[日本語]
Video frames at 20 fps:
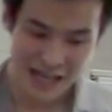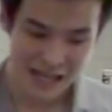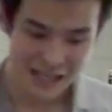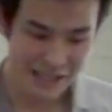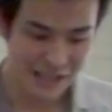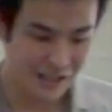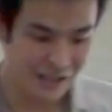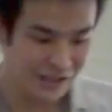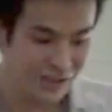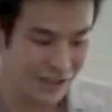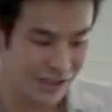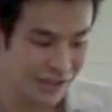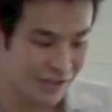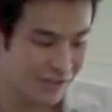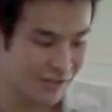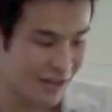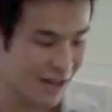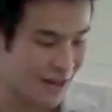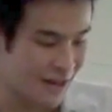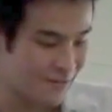
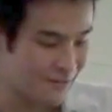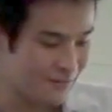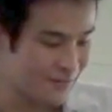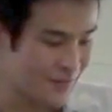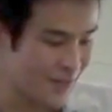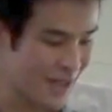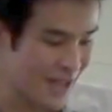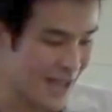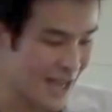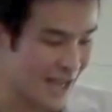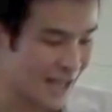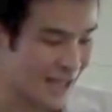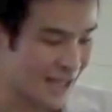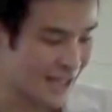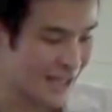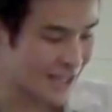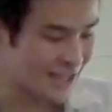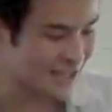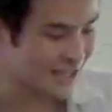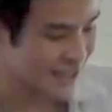81個が、
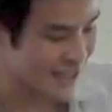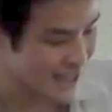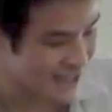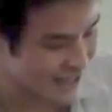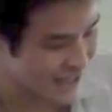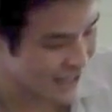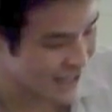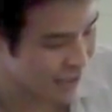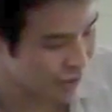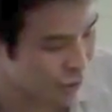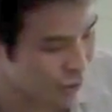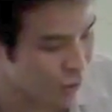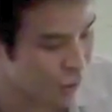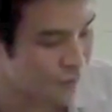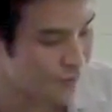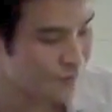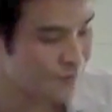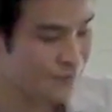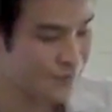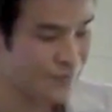えー、発言者へ
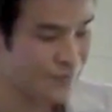の